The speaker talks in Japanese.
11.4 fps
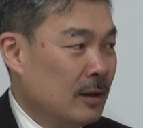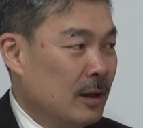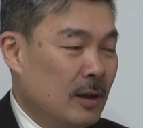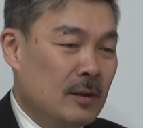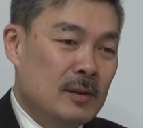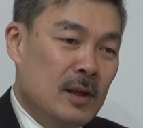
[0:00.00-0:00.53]

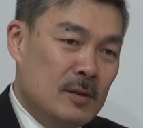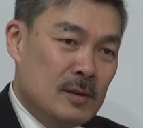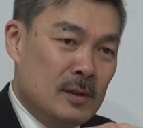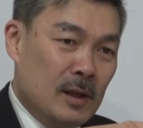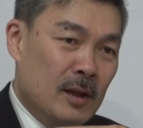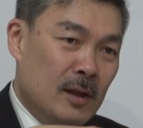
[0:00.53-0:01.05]
えー、減
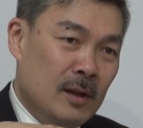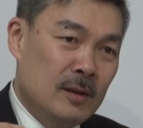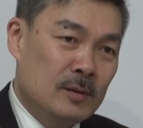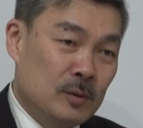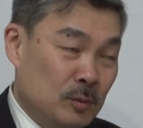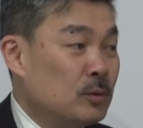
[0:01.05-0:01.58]

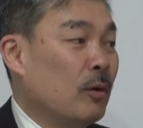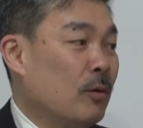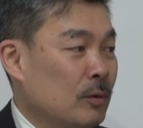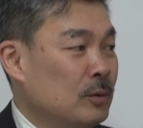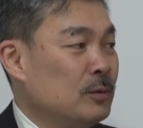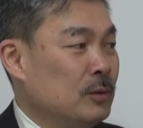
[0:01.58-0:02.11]
税すると
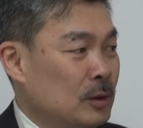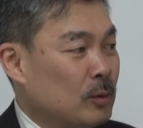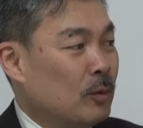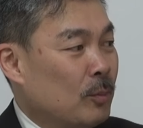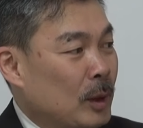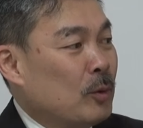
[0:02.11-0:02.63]
いうふうに
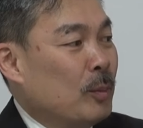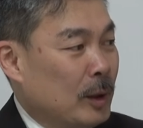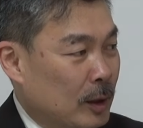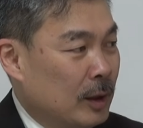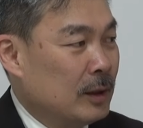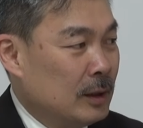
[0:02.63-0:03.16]
こうまとめ
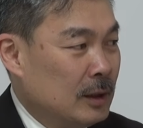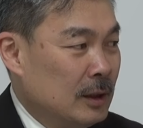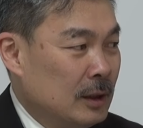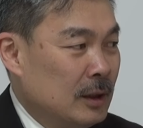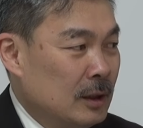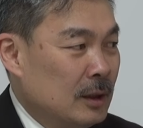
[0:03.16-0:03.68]
て。
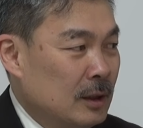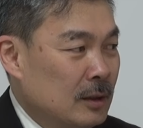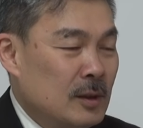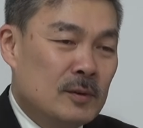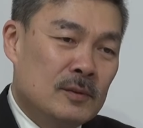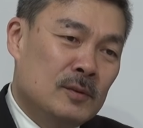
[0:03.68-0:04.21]

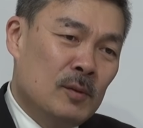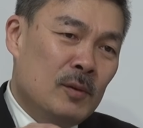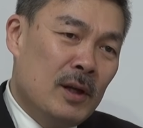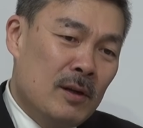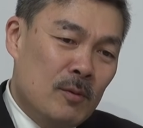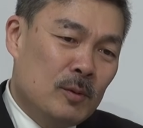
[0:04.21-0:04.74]
でそ
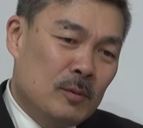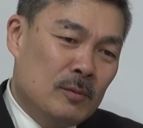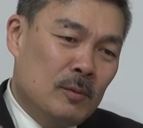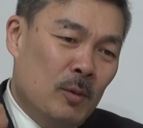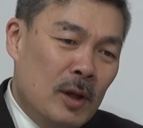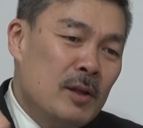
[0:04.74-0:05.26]
れを
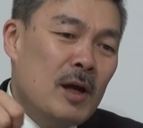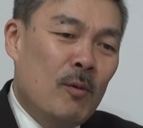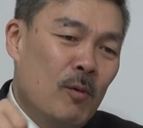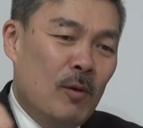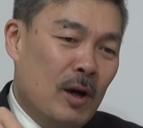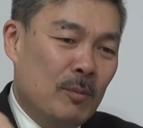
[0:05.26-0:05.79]
取れた
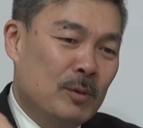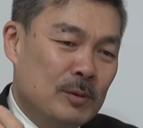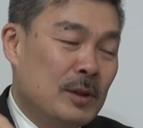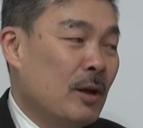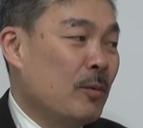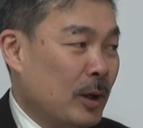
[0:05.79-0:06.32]
方が僕
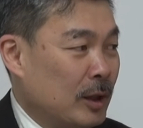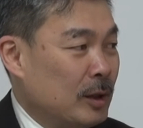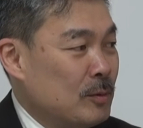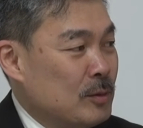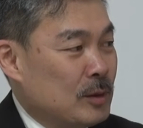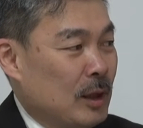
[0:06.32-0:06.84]
選挙で勝
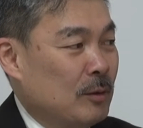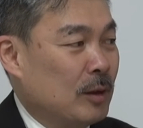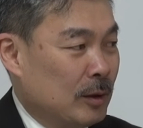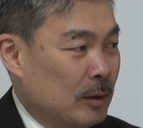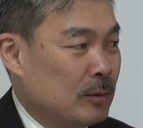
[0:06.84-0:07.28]
てるん違うかなと